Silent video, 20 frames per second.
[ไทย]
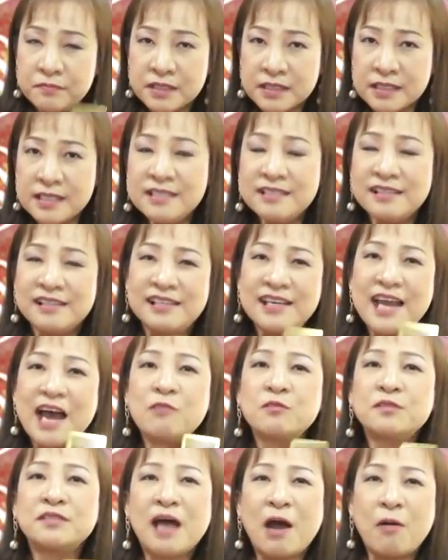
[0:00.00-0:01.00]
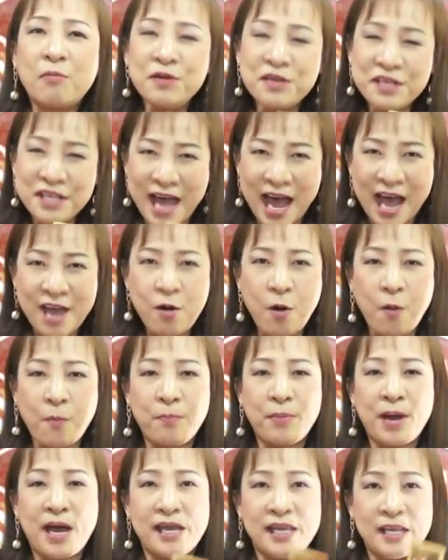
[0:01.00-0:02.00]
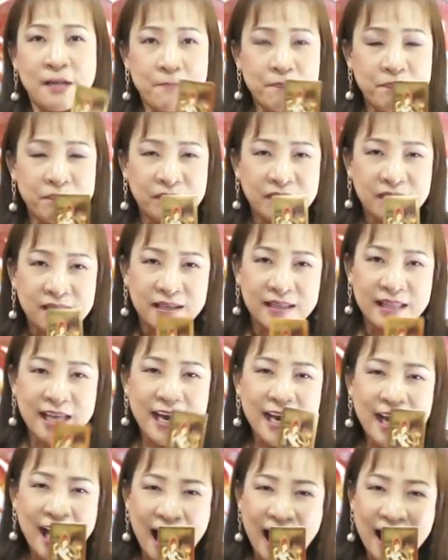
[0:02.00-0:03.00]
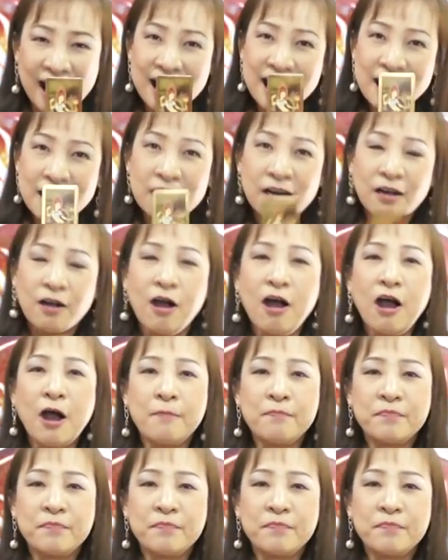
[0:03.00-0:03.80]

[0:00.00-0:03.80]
ซึ่งดาวเสาร์เพิ่งย้ายออกไปนะคะ ก็